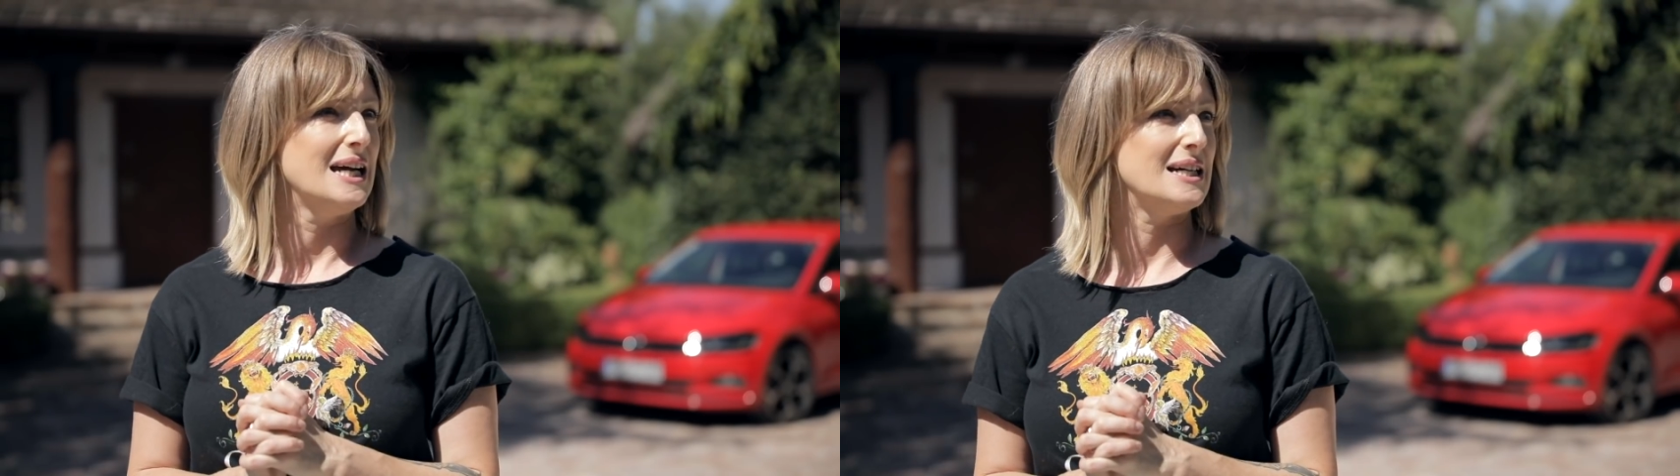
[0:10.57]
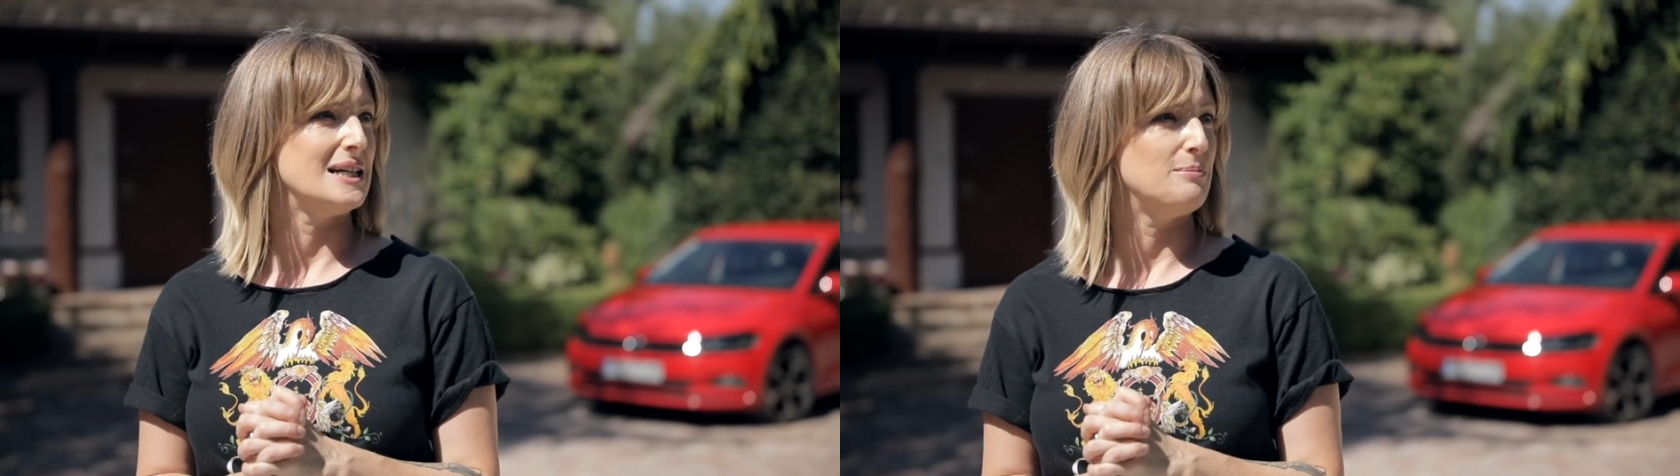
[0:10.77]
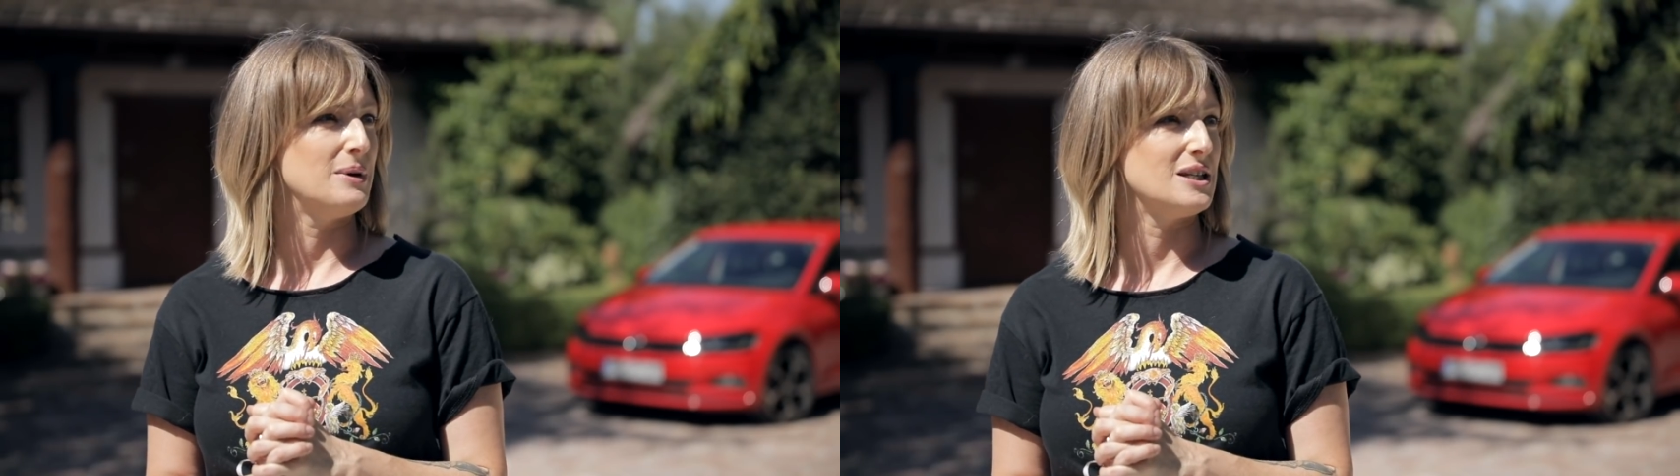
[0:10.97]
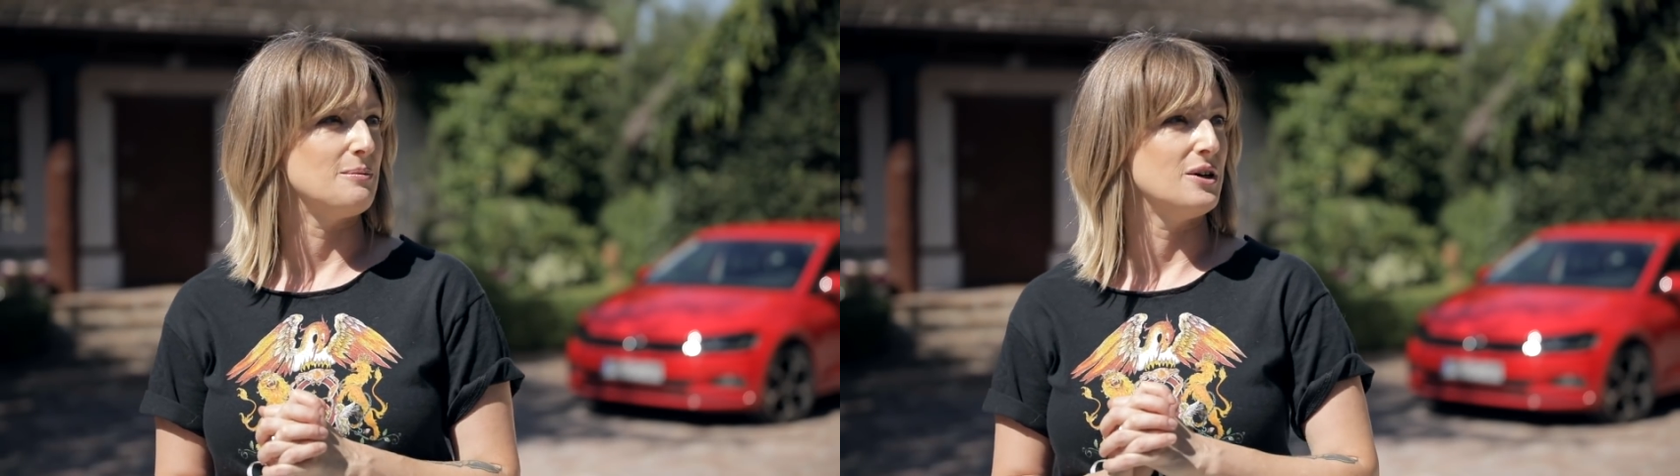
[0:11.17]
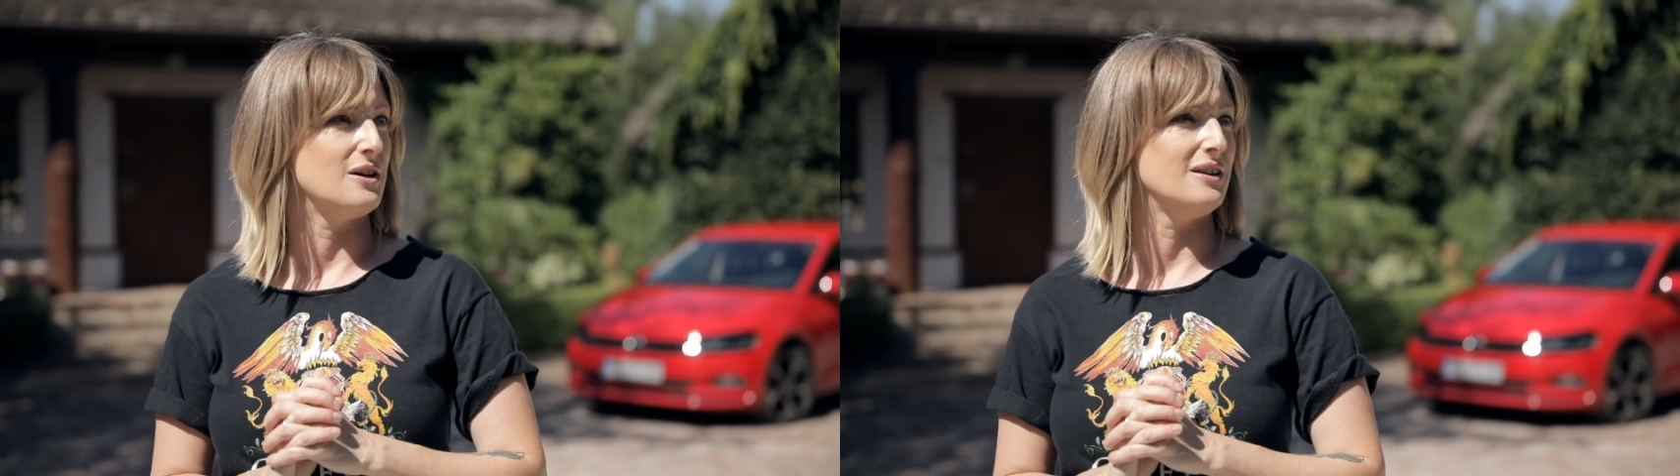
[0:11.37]
E,
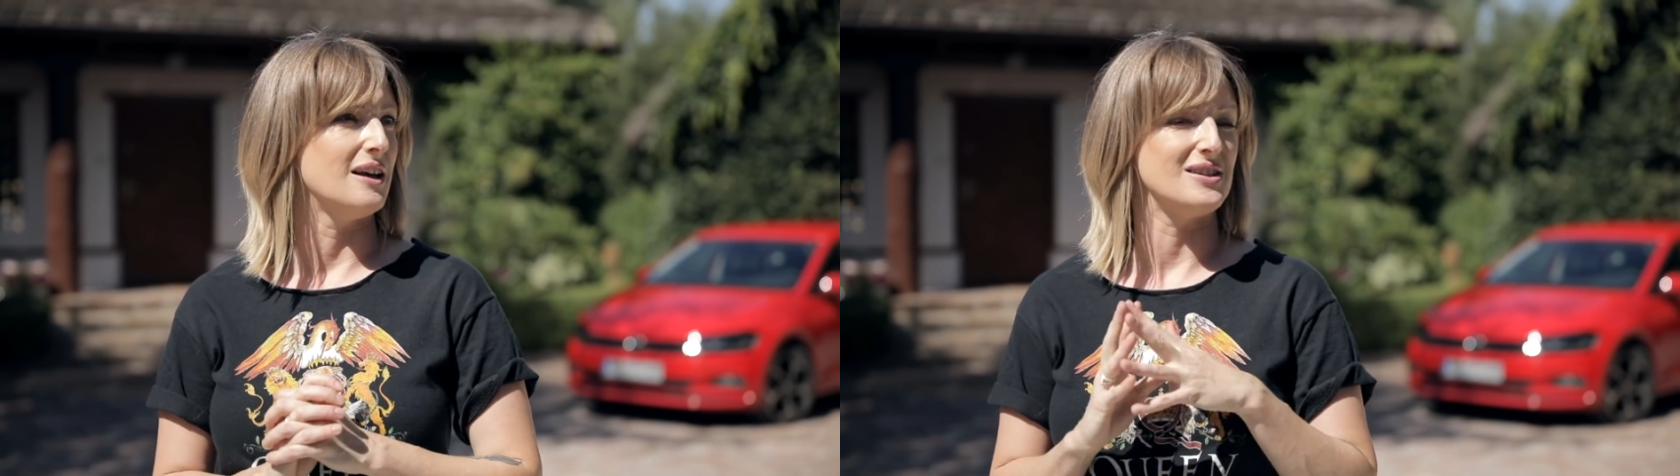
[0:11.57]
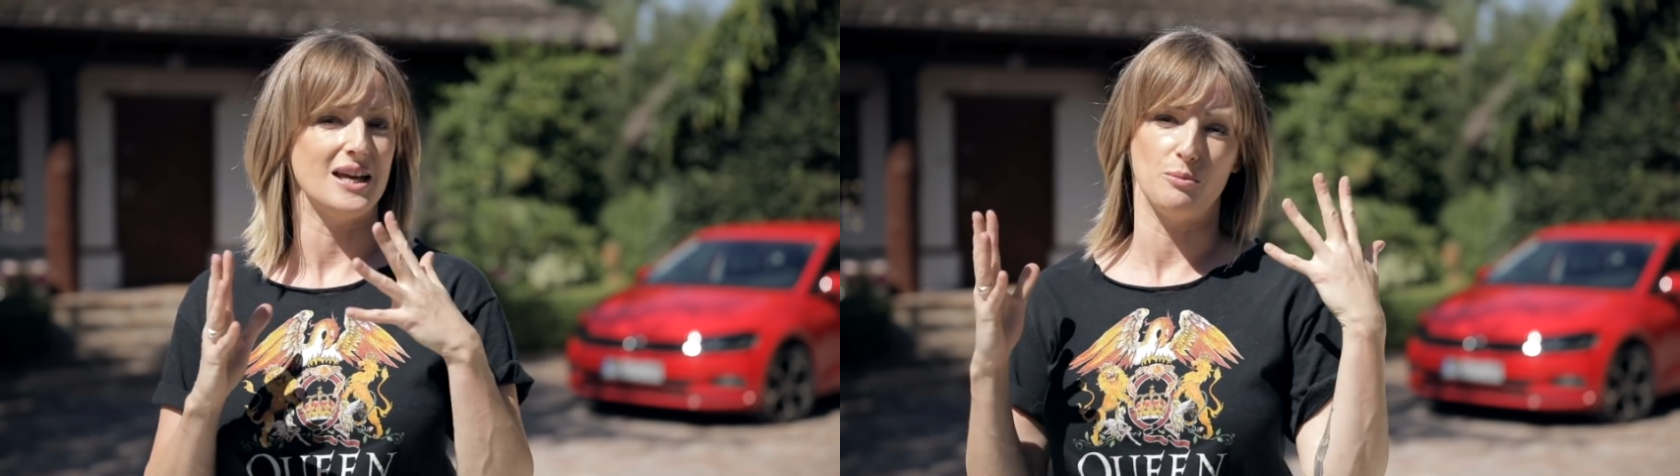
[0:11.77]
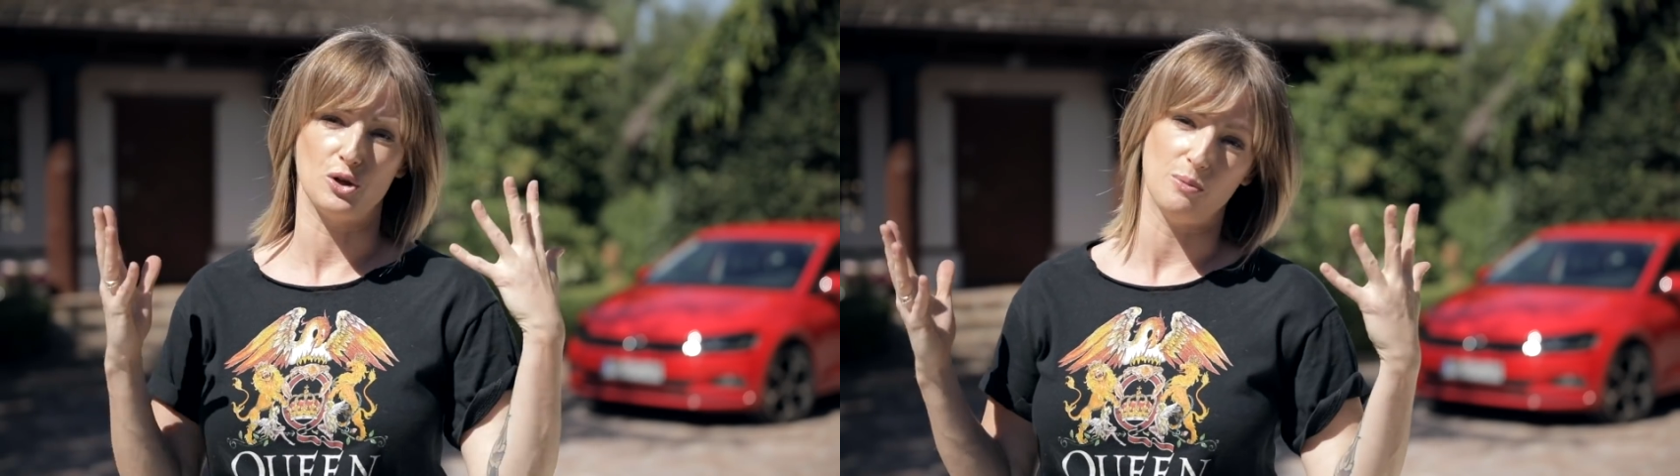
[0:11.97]
będziemy nawzajem